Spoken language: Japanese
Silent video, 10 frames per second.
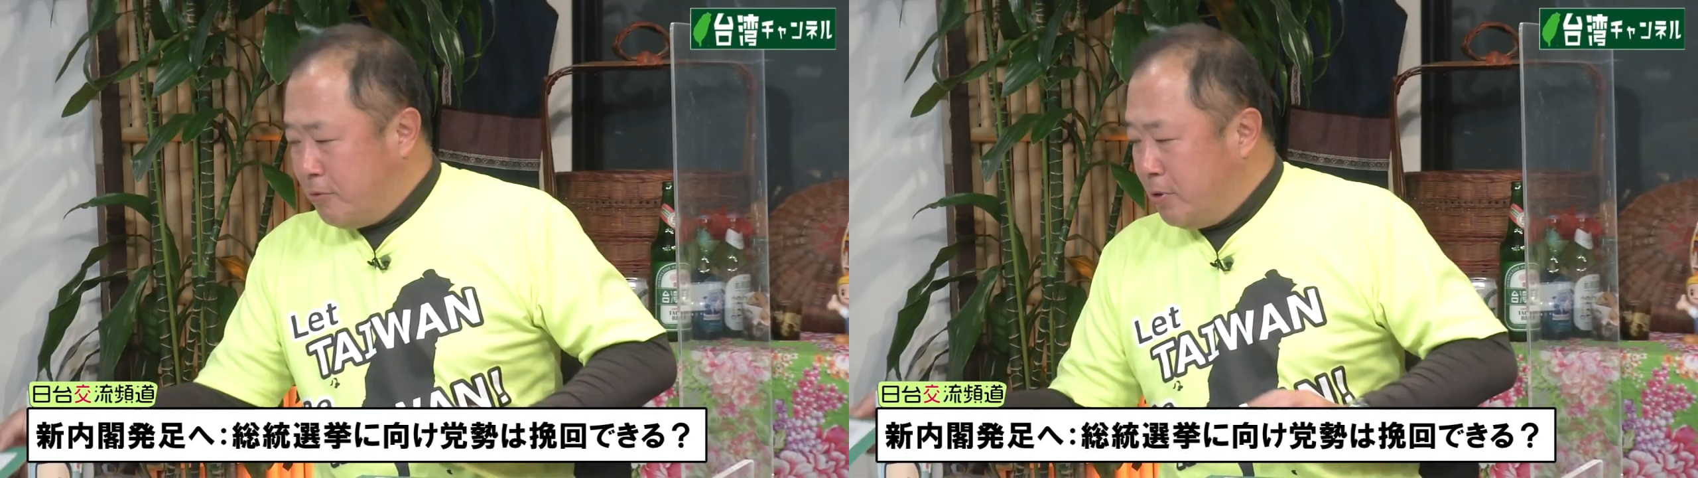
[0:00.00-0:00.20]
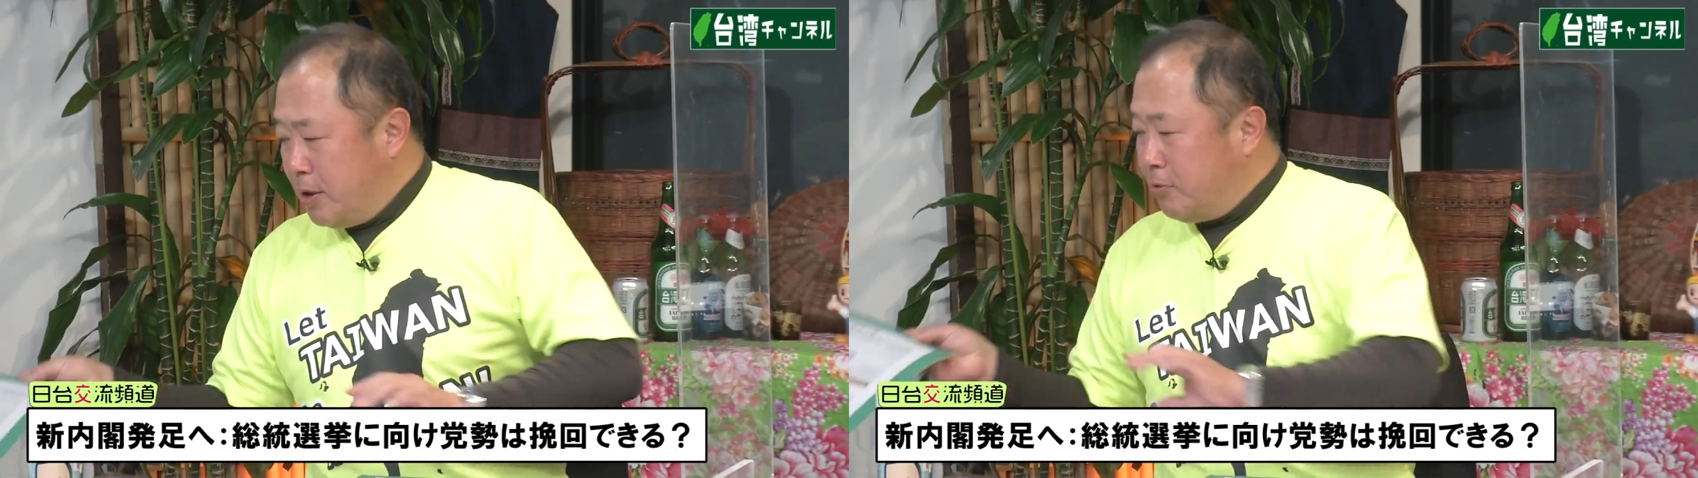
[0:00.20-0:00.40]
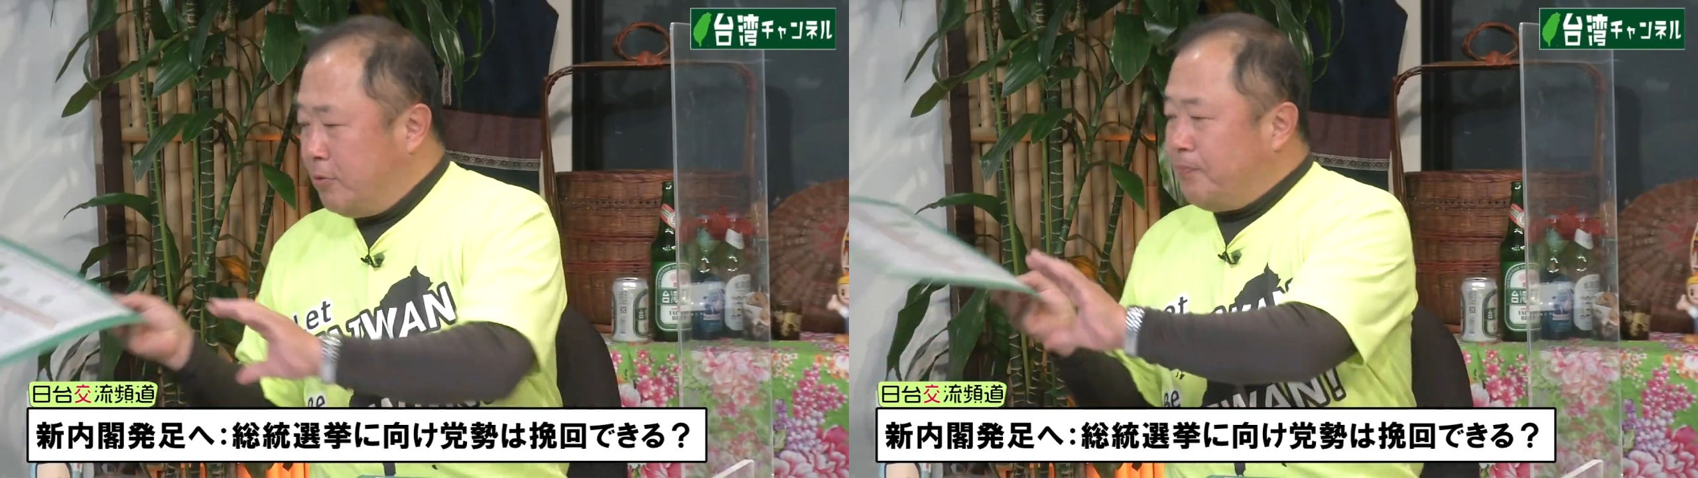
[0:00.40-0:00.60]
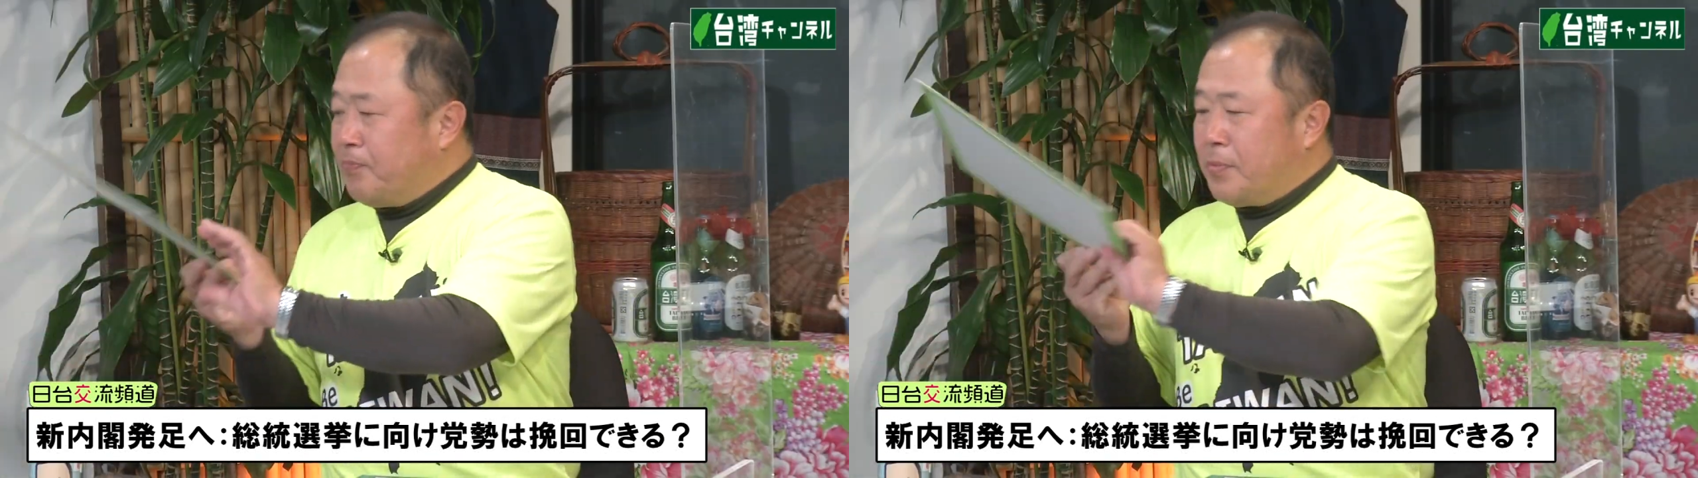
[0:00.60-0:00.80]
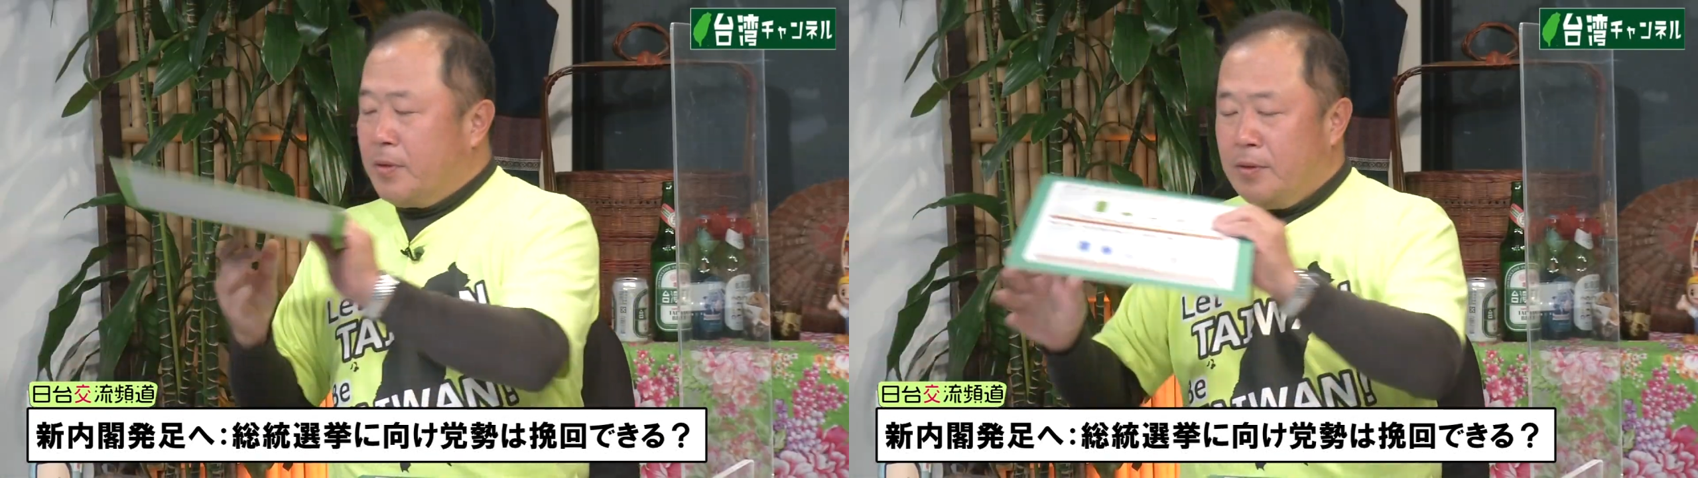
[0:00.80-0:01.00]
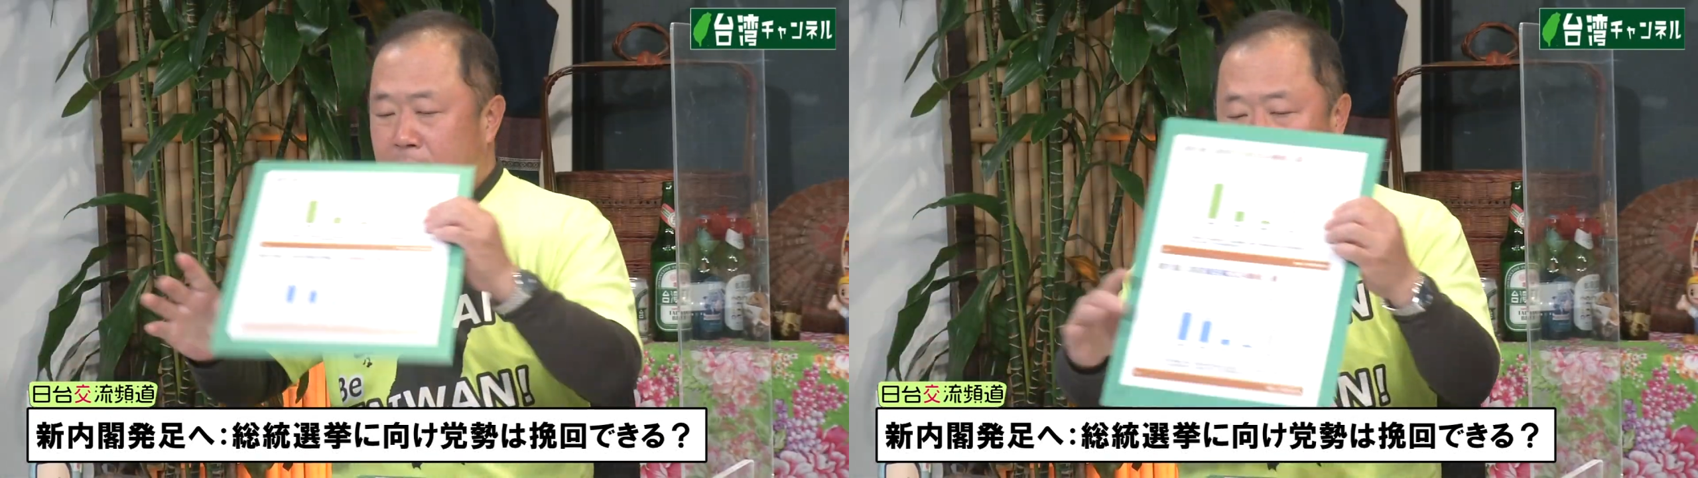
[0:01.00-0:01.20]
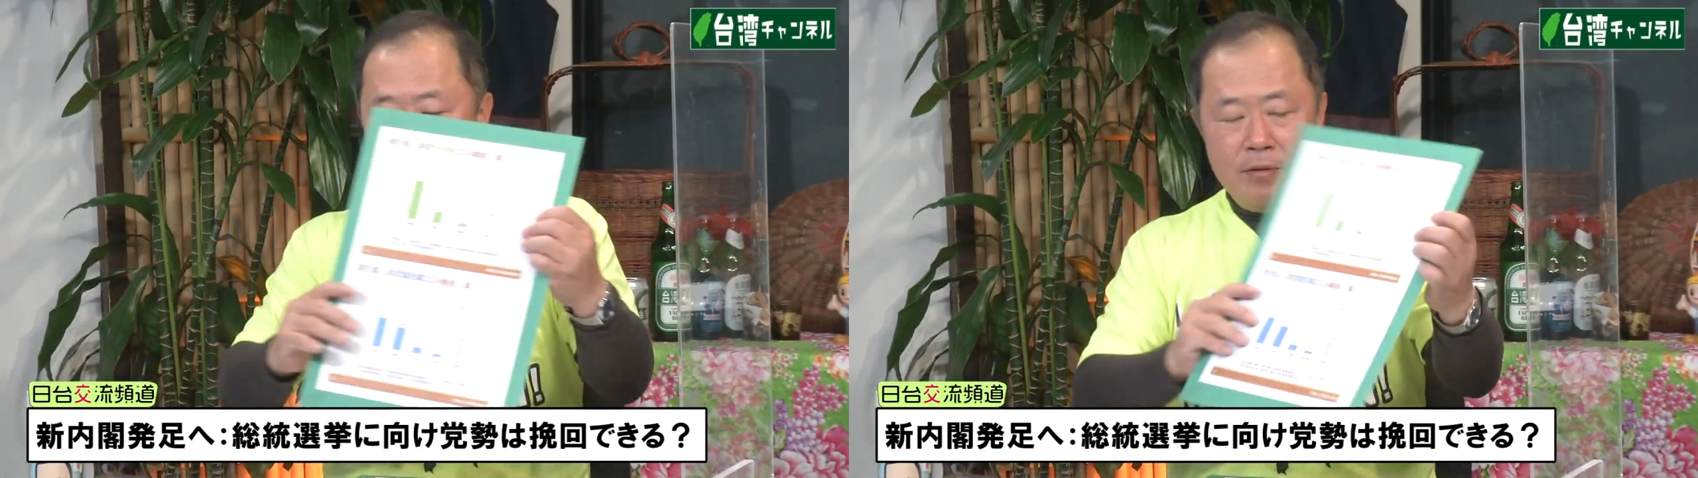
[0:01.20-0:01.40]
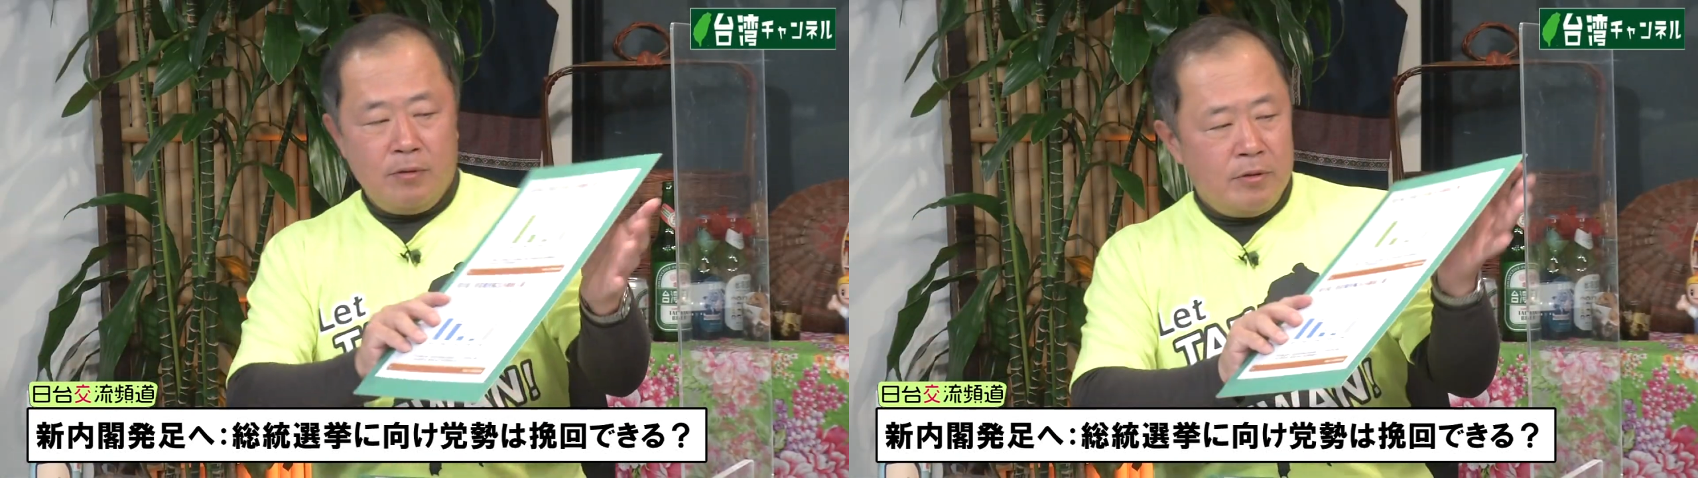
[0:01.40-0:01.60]
これは
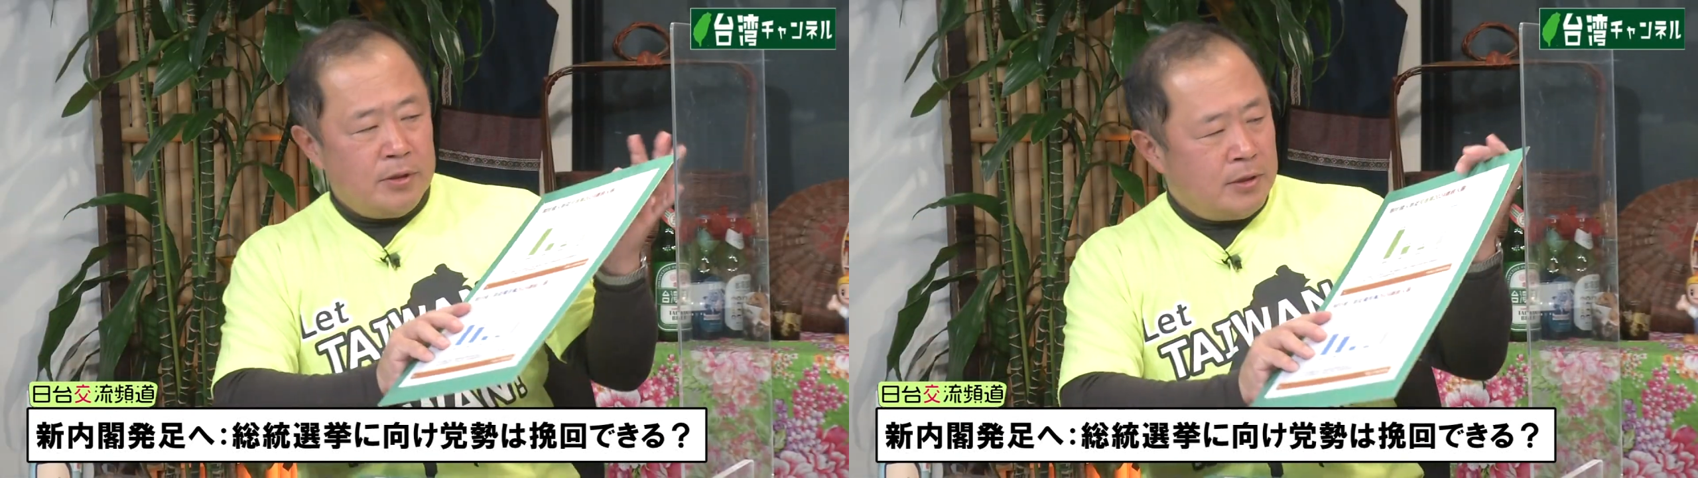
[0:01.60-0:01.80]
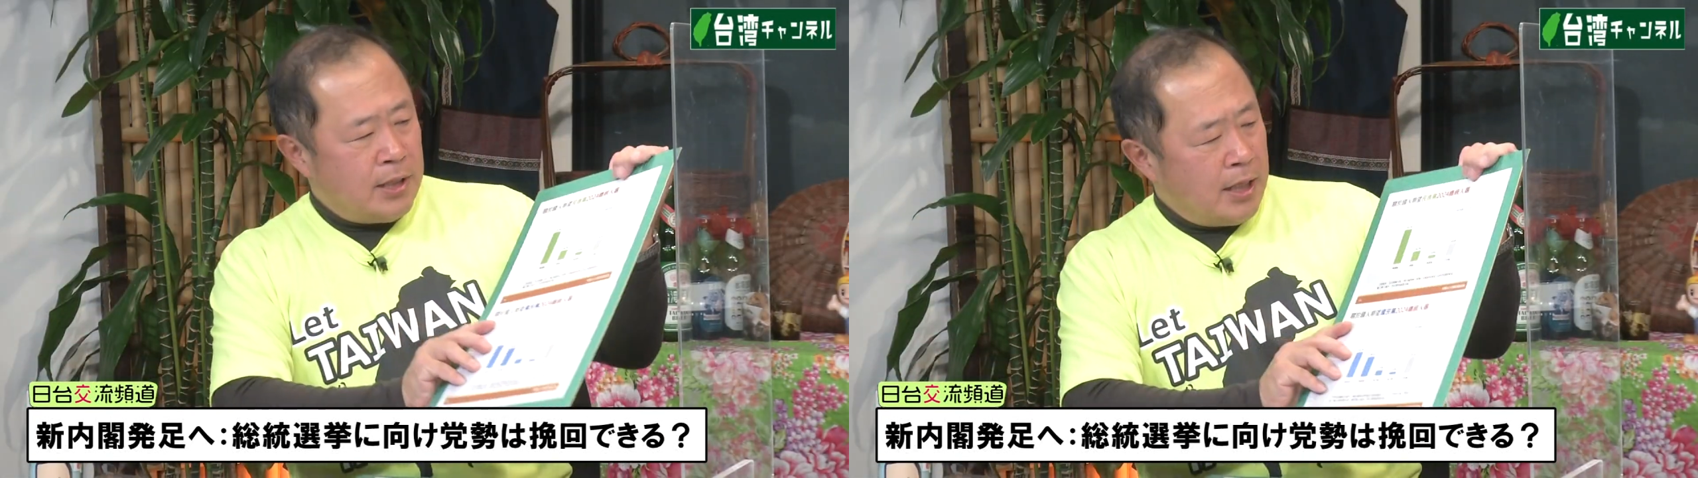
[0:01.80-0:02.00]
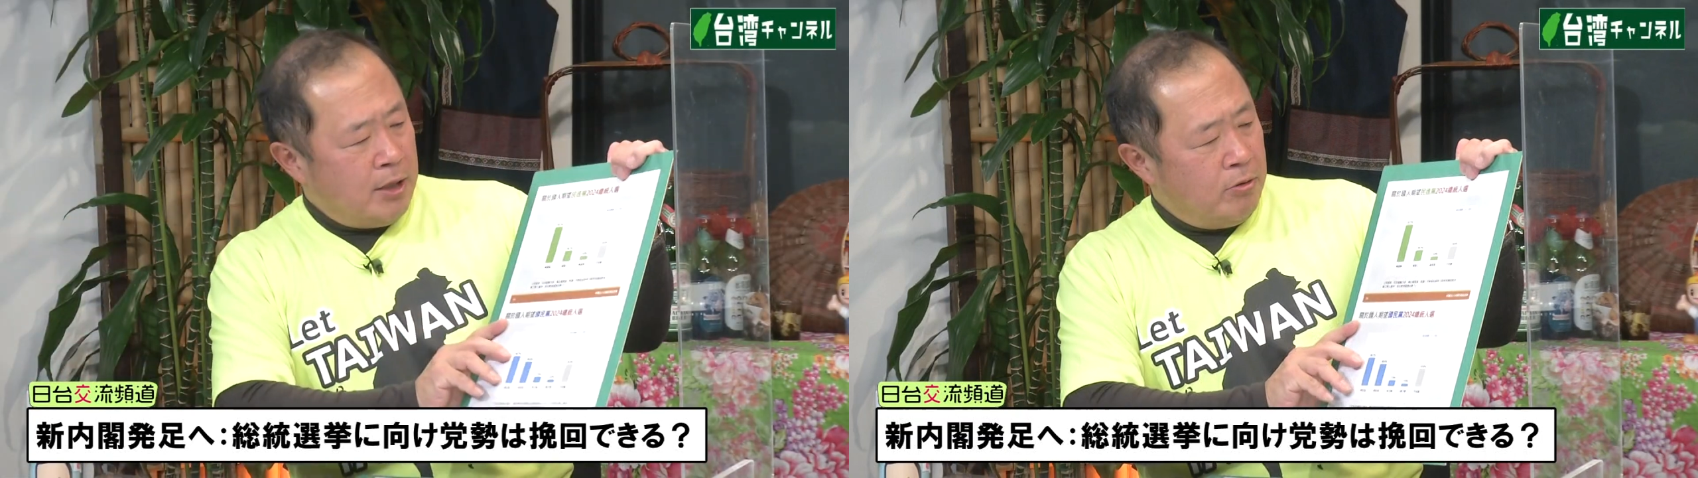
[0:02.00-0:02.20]
最